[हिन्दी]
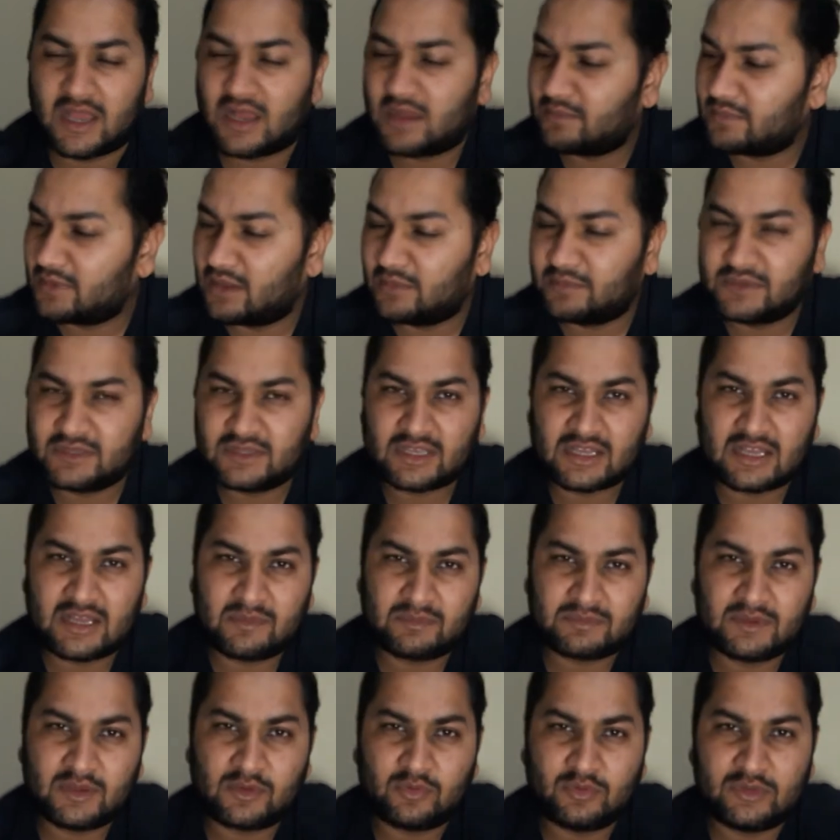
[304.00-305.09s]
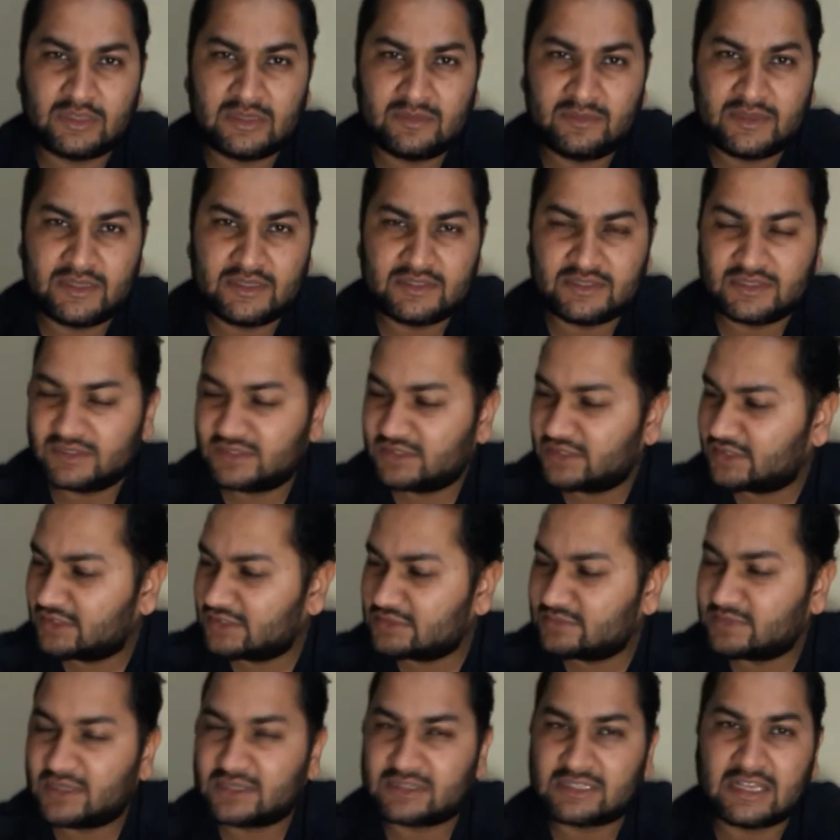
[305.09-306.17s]
आप अभी तक आपका कोई भी इंजीनियर इस
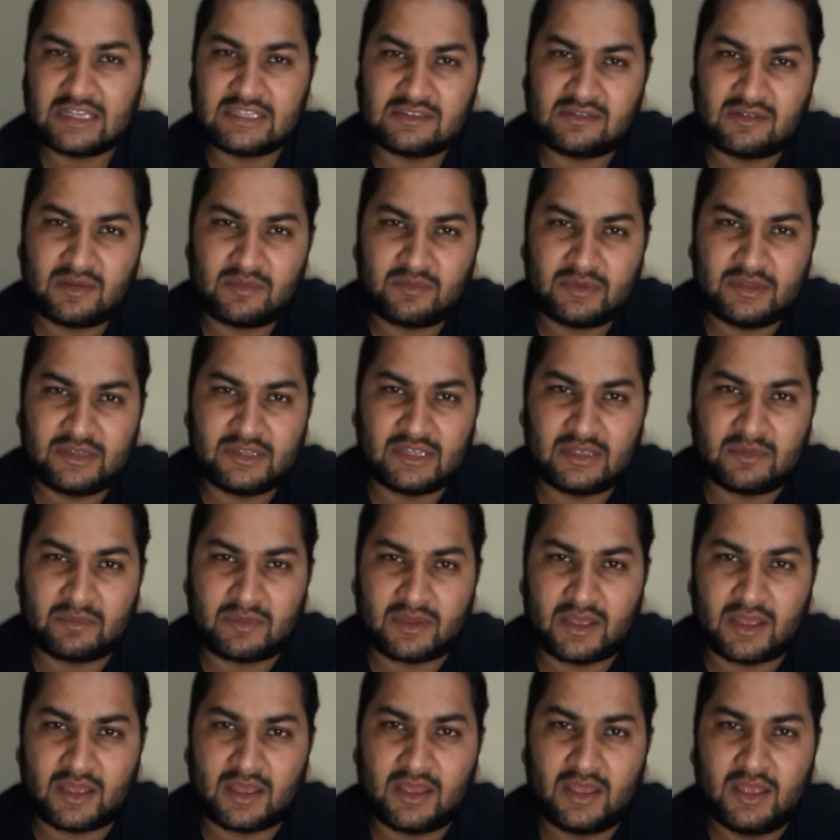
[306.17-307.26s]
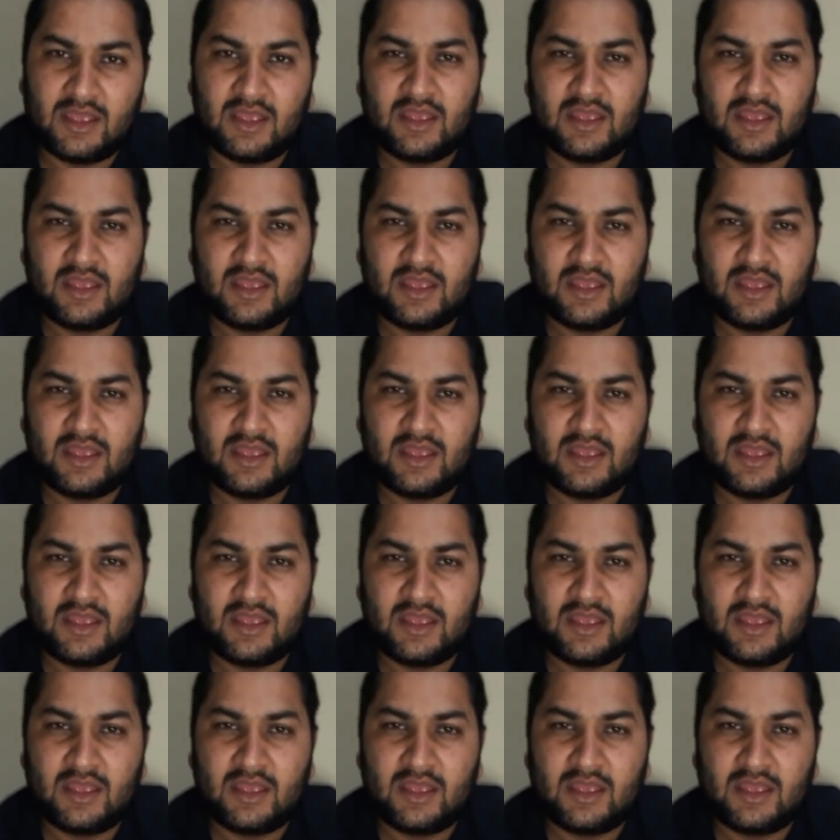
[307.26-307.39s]
बात का जवाब नहीं दे पाया